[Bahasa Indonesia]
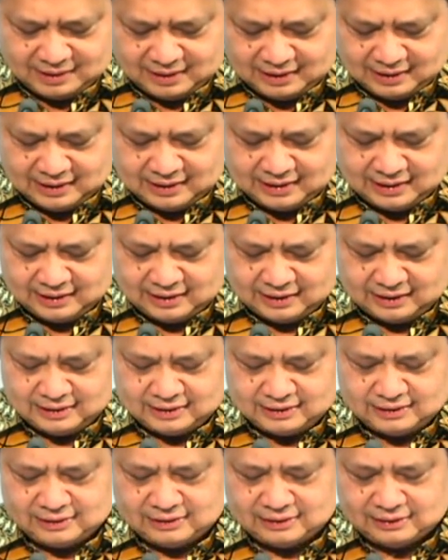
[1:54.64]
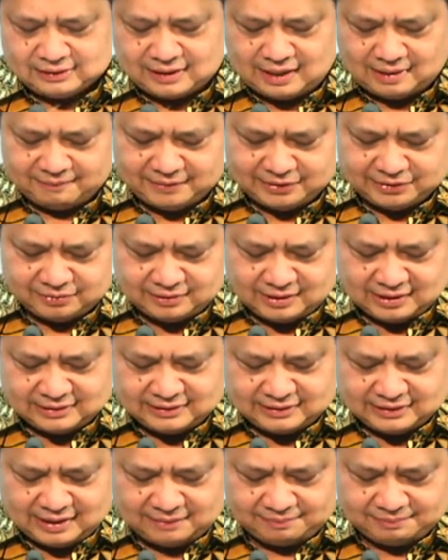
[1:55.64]
di mana eh, kami
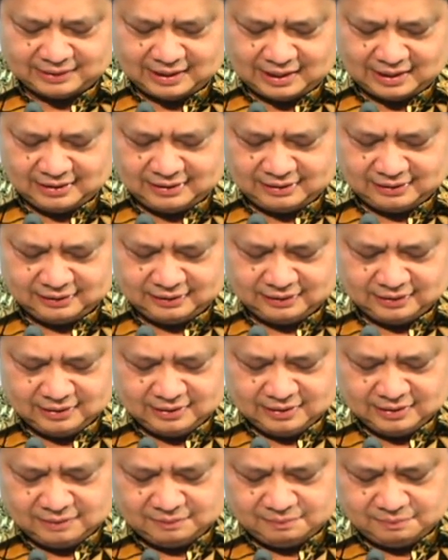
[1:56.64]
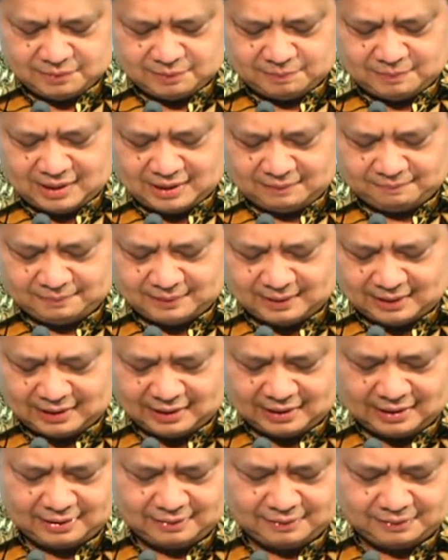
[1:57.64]
sudah siapkan
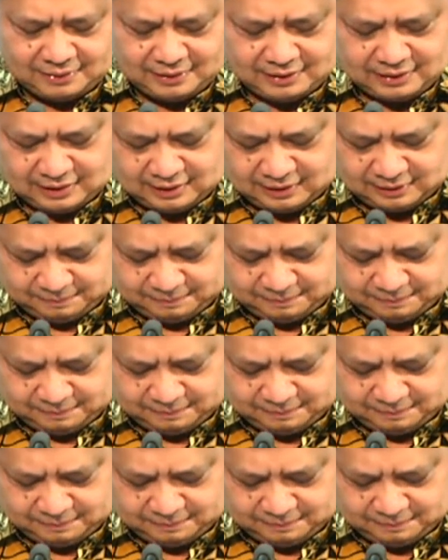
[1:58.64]
beberapa